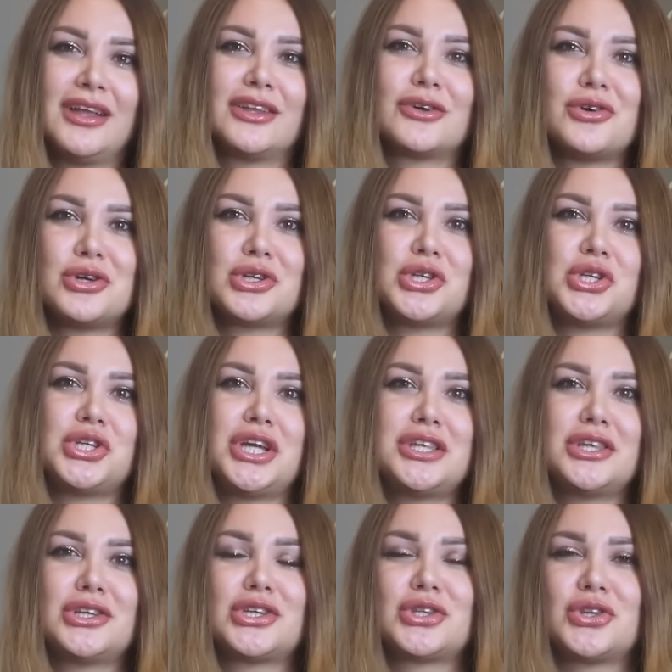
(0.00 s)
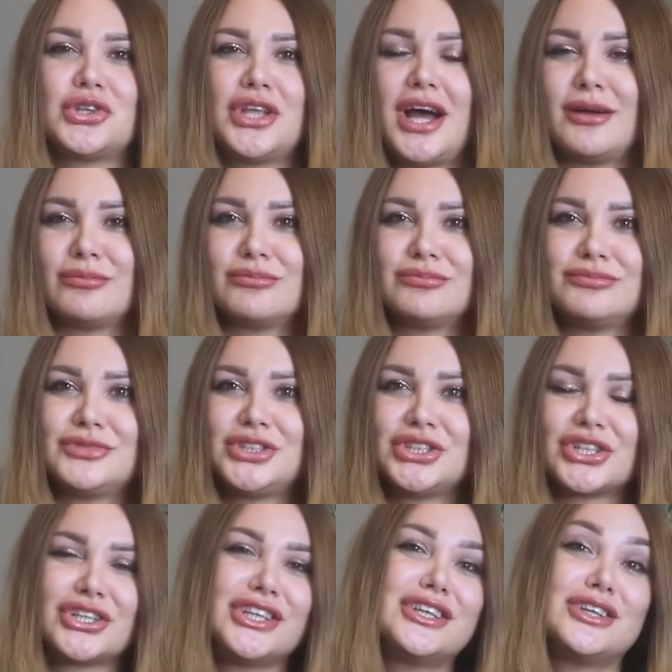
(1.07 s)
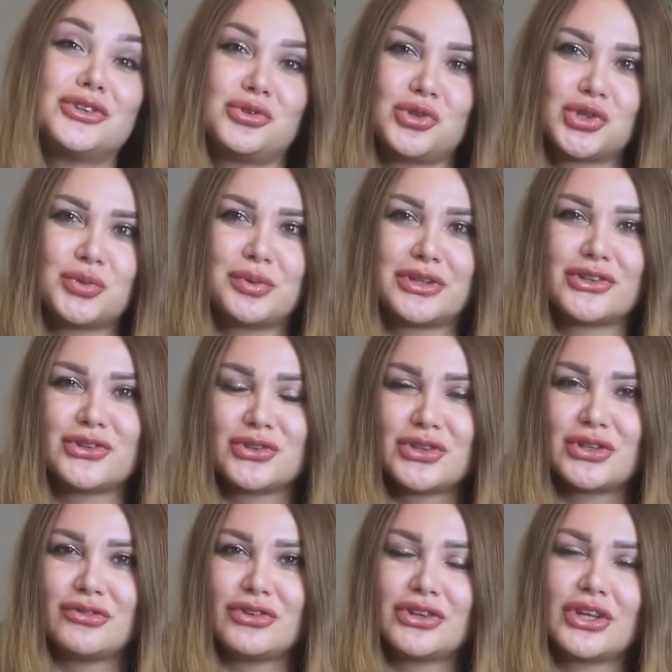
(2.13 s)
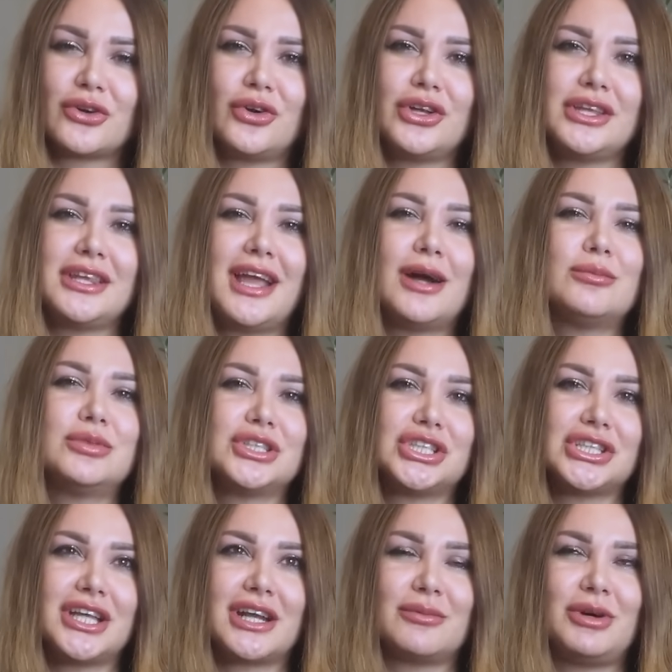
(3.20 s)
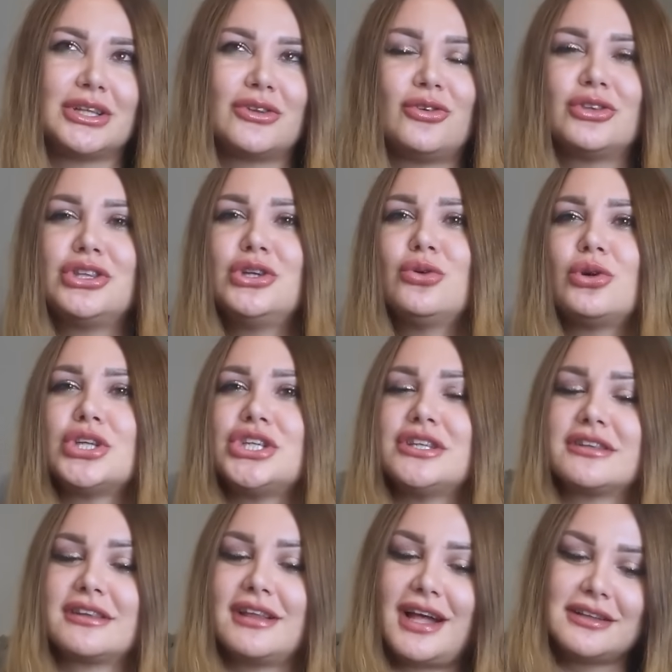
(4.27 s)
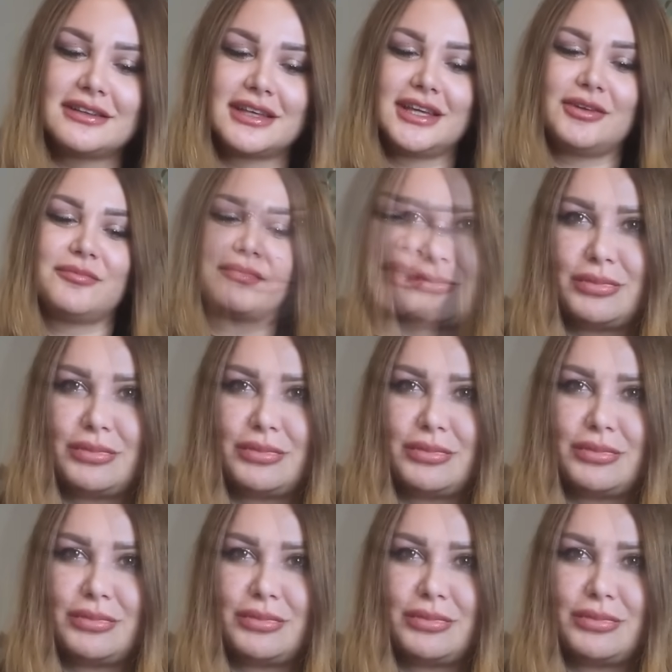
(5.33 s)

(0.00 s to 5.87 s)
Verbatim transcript: Такое ощущение, что да, чернила тоже присутствует, такой необычный аромат, он не очень сладкий.